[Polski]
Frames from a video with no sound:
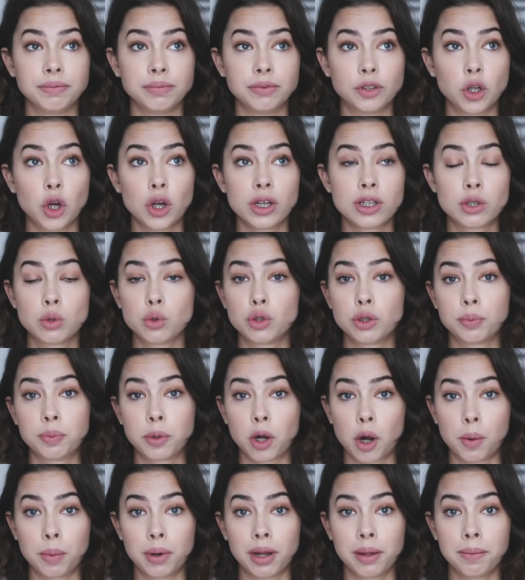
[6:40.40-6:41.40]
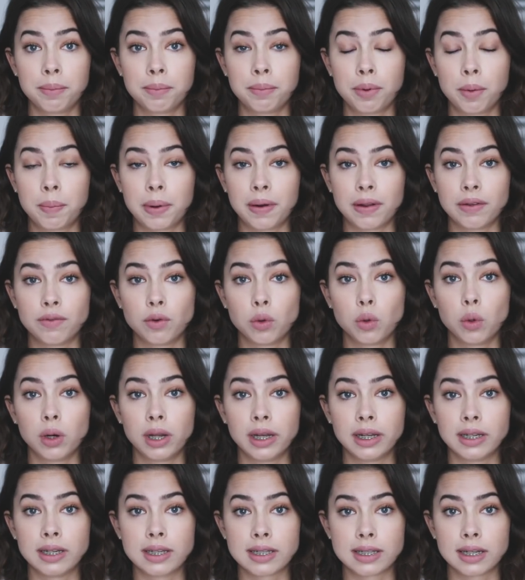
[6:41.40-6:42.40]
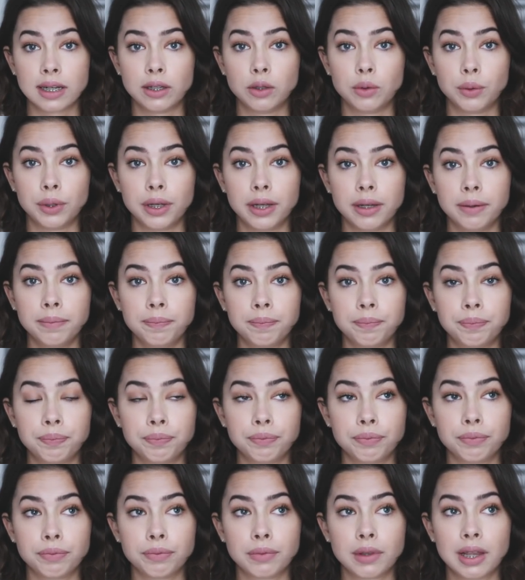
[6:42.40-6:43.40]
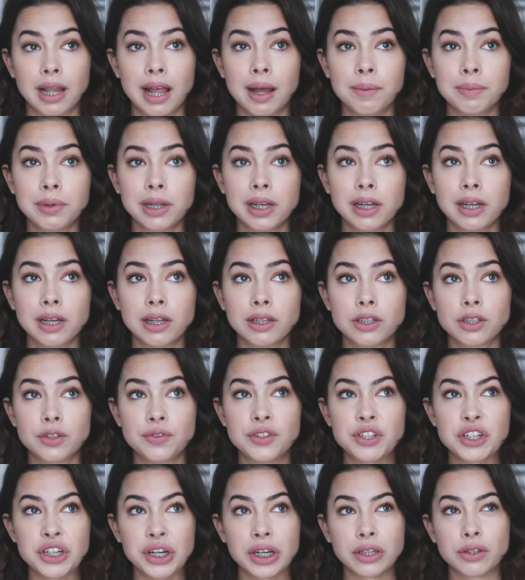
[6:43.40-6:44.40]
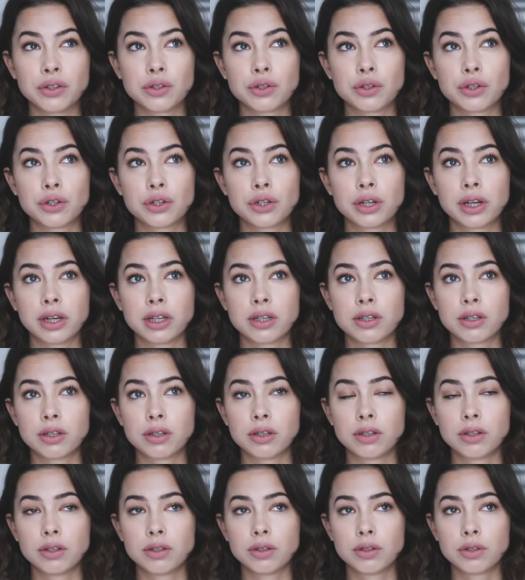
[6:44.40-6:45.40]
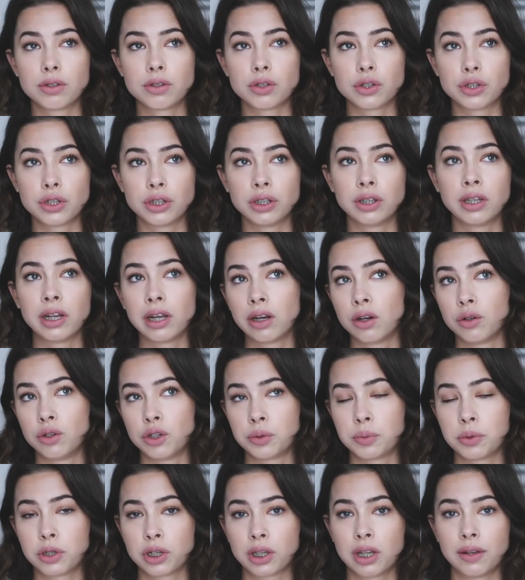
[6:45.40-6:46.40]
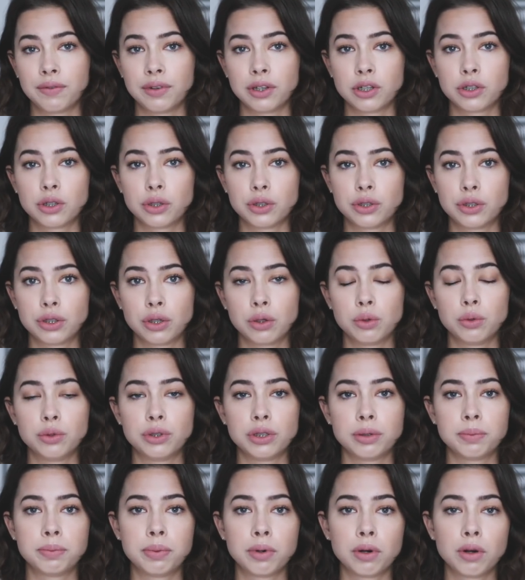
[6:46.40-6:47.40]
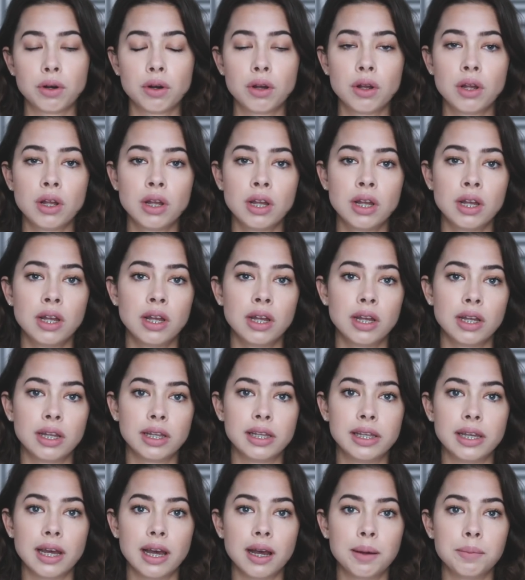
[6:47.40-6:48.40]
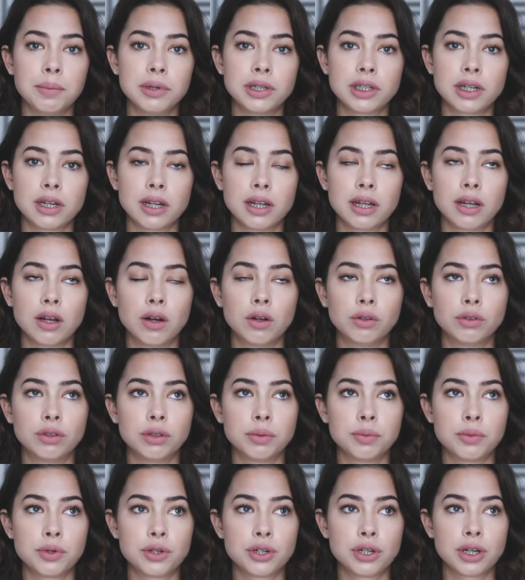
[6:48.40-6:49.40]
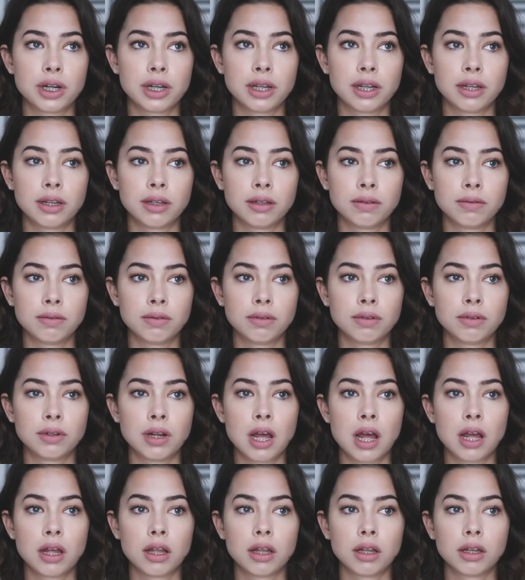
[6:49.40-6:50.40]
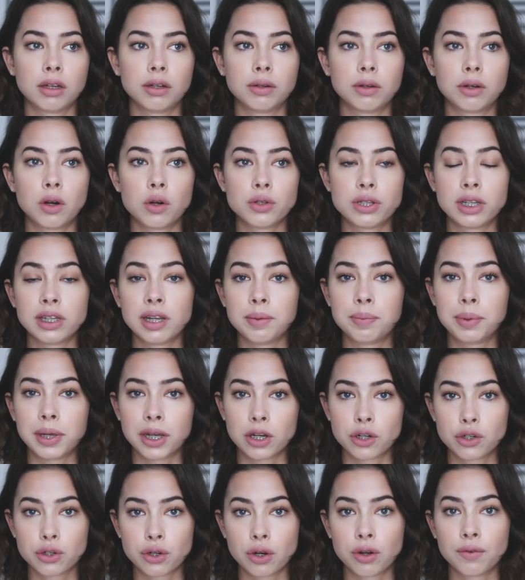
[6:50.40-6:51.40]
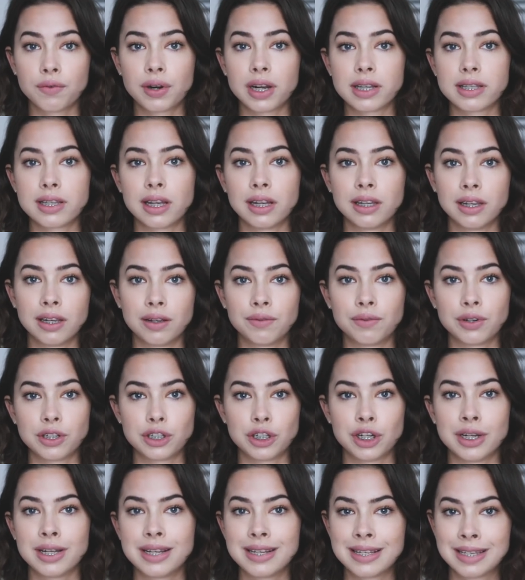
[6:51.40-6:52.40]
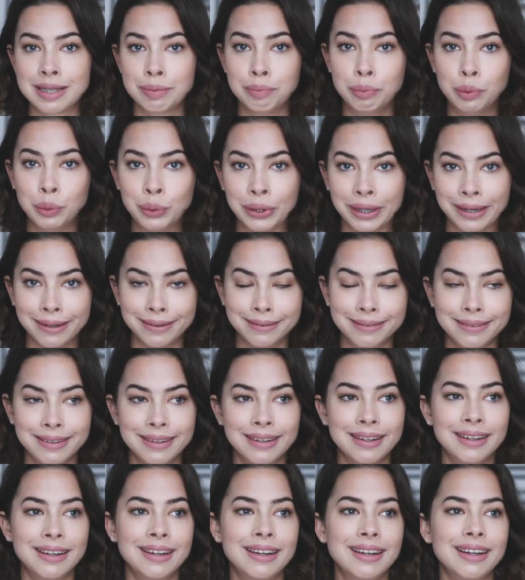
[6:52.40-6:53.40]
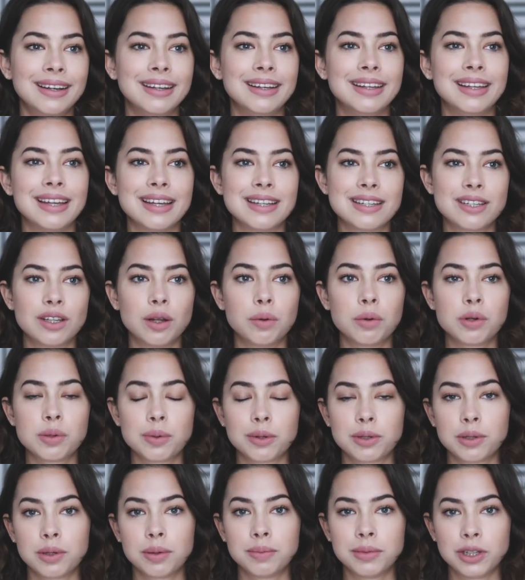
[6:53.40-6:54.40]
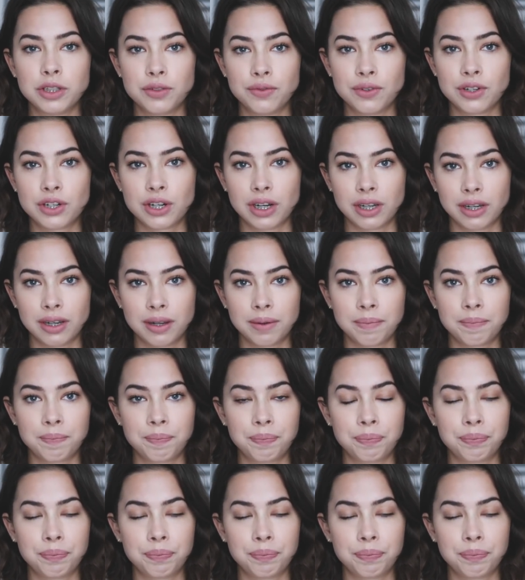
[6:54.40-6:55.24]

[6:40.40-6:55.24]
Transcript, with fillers: to jest duży problem, bo prawie w ogóle jej nie znajduję. Dla mnie ćwiczenia to jest troszeczkę coś innego niż może dla większości ludzi, bo ja myślę o tym, że mm, chodzenie pieszo, wracanie właśnie z buta jest dobrym sposobem na ćwiczenie.